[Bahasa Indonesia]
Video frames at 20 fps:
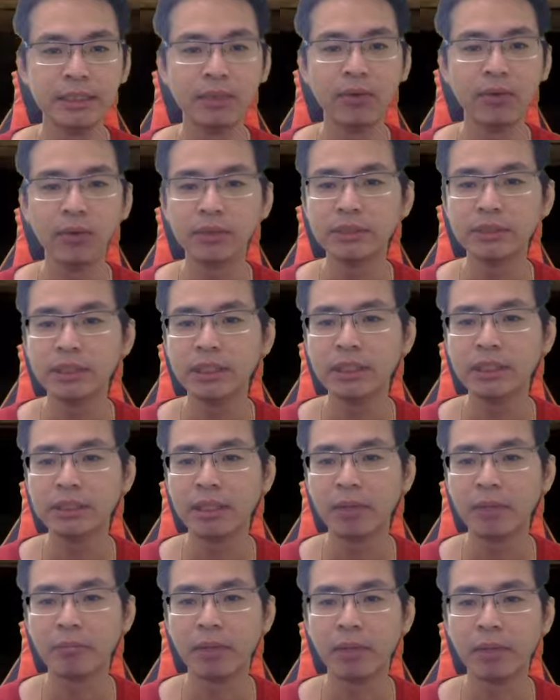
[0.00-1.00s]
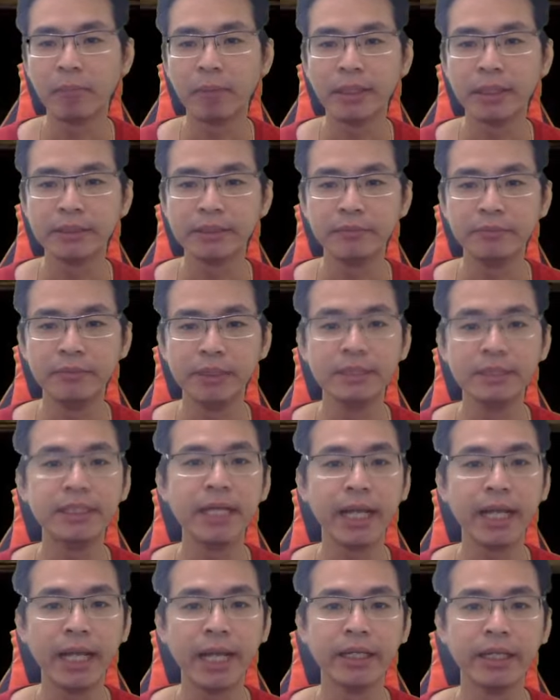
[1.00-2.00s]
Gloxy sama pasifnya
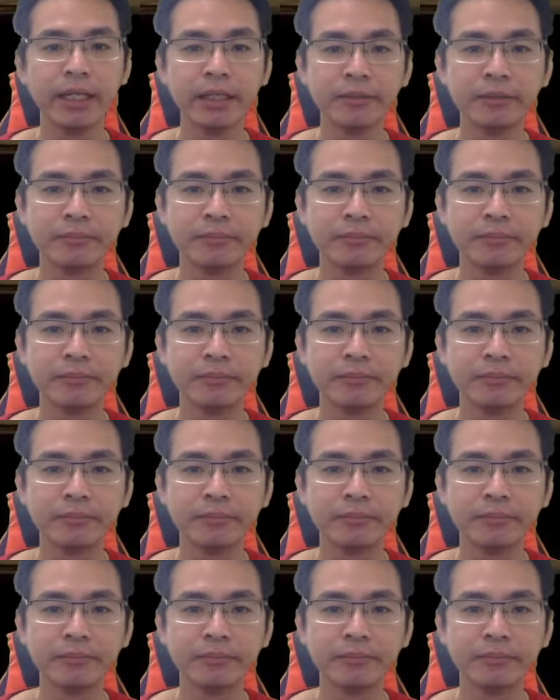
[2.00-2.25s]
si Elan ya